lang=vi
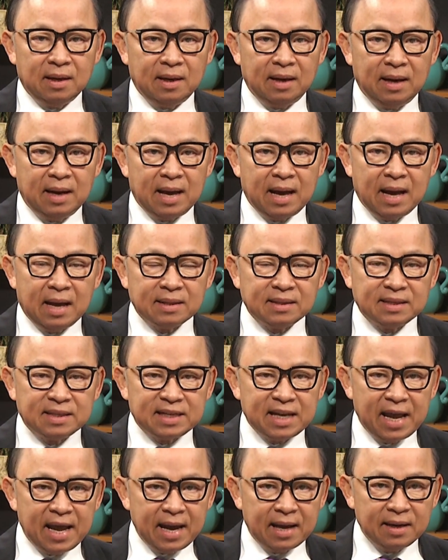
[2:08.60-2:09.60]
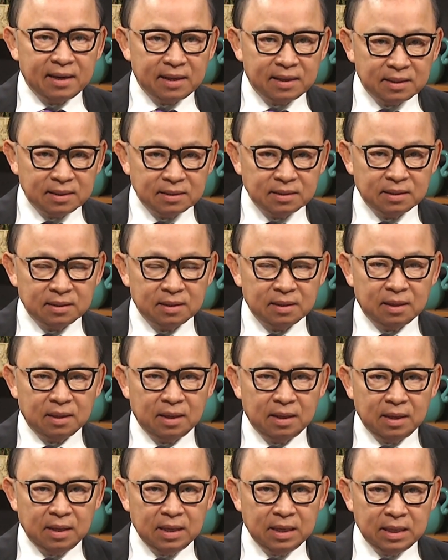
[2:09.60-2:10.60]
là tenant
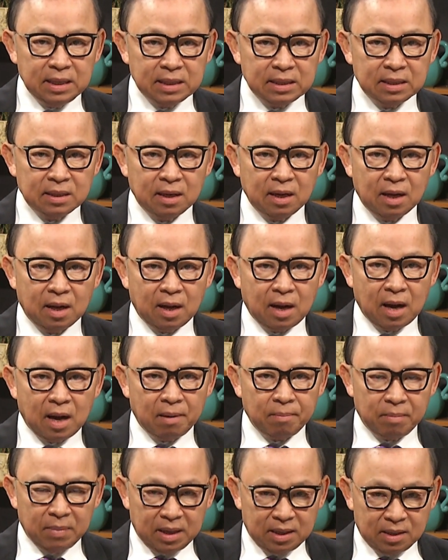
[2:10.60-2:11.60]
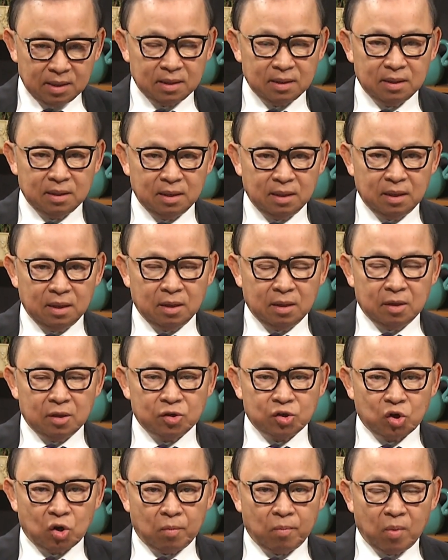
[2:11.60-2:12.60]
in common,
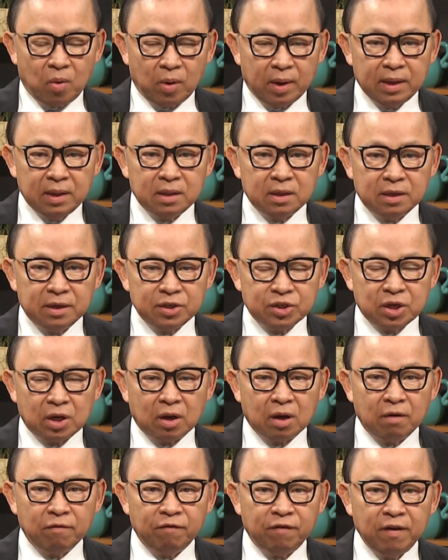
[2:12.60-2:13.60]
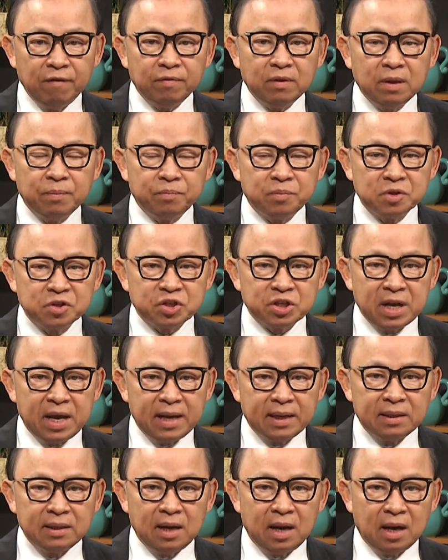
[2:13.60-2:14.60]
rồi mỗi người sẽ có fifty
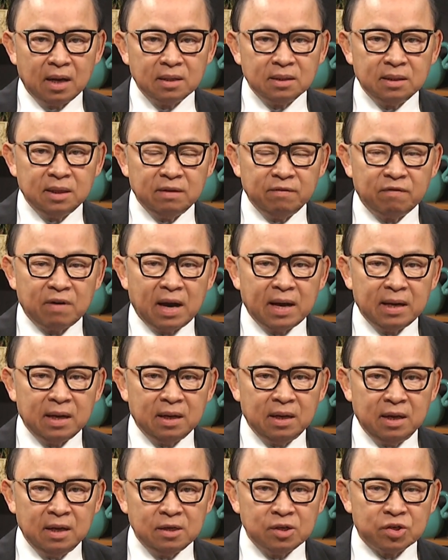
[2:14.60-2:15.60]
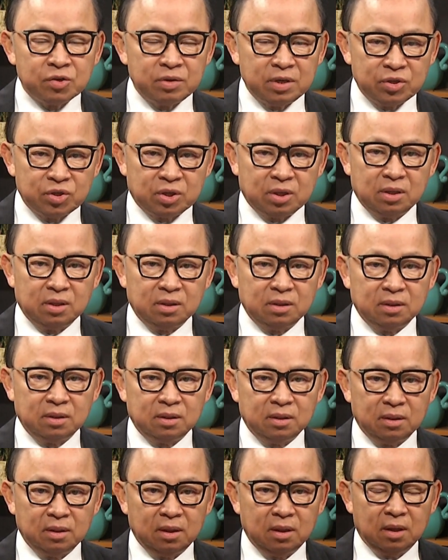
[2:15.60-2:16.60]
percent undivided interest.
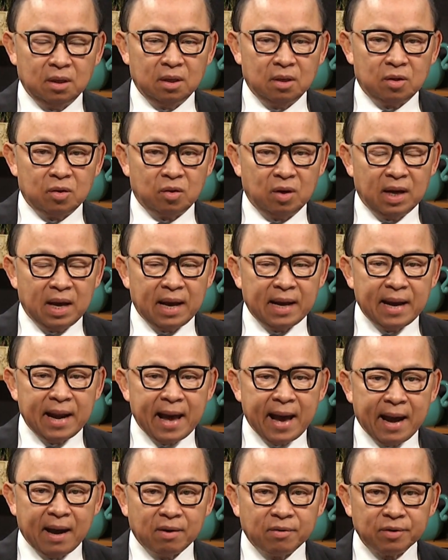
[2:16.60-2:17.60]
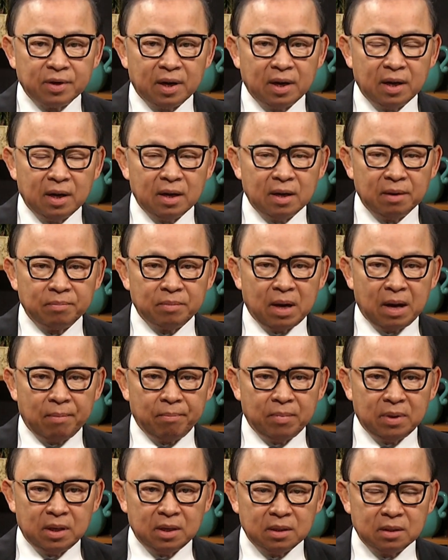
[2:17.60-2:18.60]
Rồi ngày nào đó mà
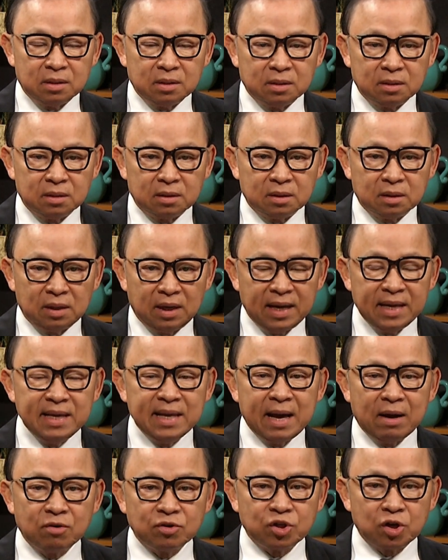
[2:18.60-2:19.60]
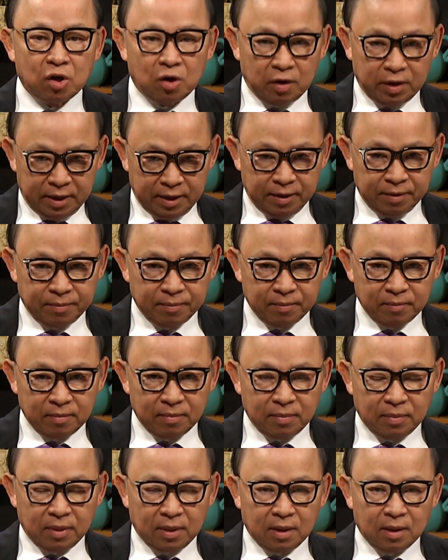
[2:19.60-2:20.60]
mình lấy nhau rồi
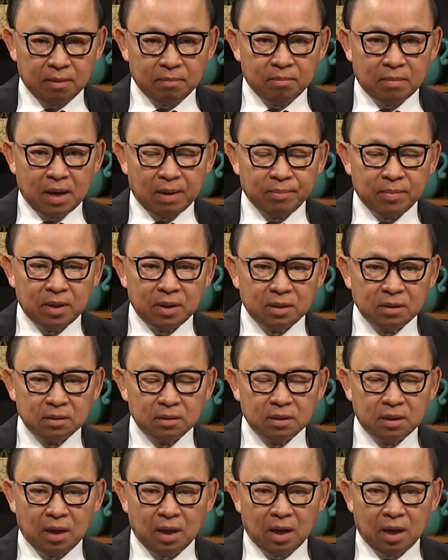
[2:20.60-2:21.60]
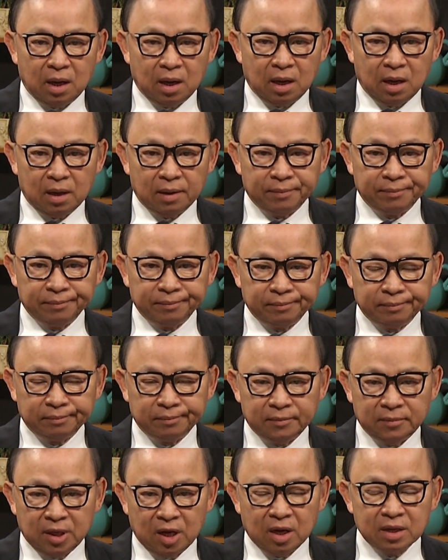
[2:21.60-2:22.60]
mà mình à,
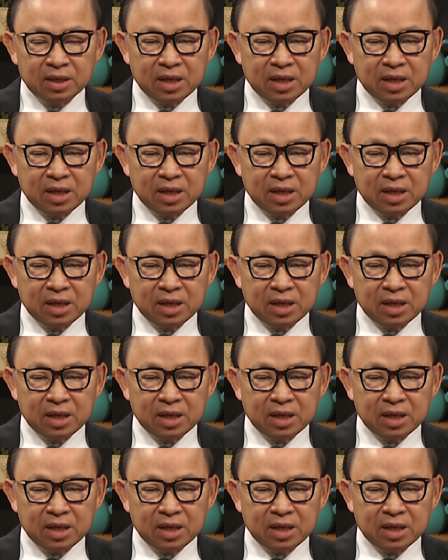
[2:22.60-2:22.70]
vợ